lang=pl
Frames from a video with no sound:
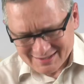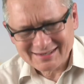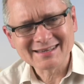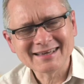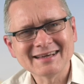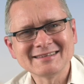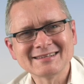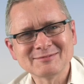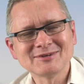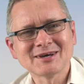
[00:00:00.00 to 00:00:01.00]
Nie, nie, nie
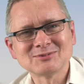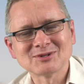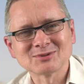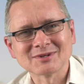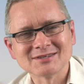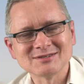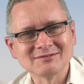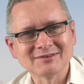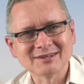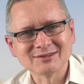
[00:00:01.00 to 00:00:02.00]
nabijam się tutaj z
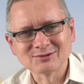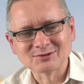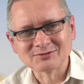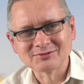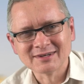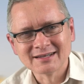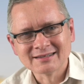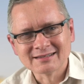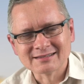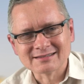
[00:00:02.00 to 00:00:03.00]
eventów,
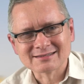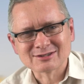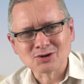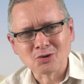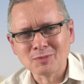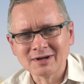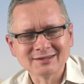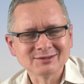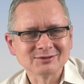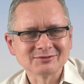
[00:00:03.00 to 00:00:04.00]
z
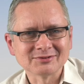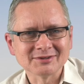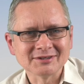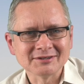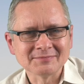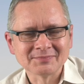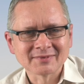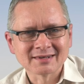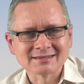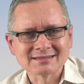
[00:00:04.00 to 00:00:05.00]
showmenów i
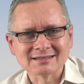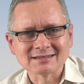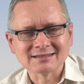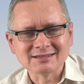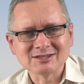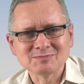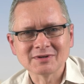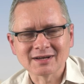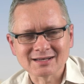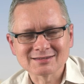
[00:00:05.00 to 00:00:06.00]
z tych
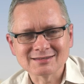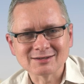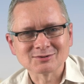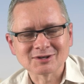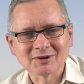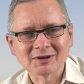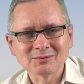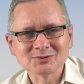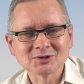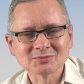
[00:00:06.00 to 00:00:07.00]
inspiracji, które mają
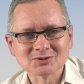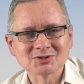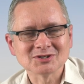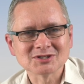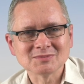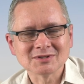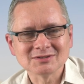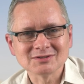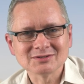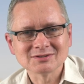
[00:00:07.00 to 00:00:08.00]
ludziom życie
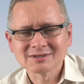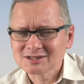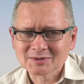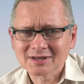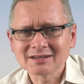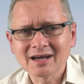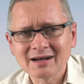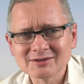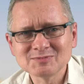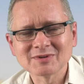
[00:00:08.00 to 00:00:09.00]
zmienić. Spotkania
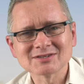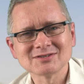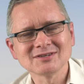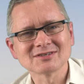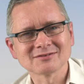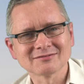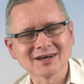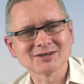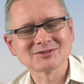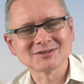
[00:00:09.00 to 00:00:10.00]
inspiracyjne są
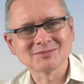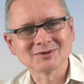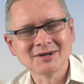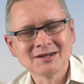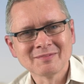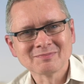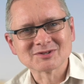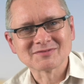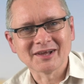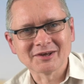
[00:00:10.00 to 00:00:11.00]
ważne, bo
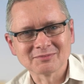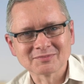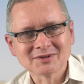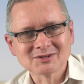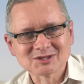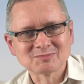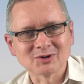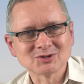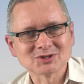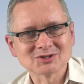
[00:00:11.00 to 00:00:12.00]
pozwalają
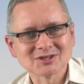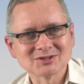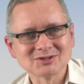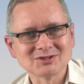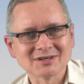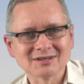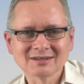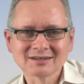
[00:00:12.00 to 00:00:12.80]
spojrzeć na życie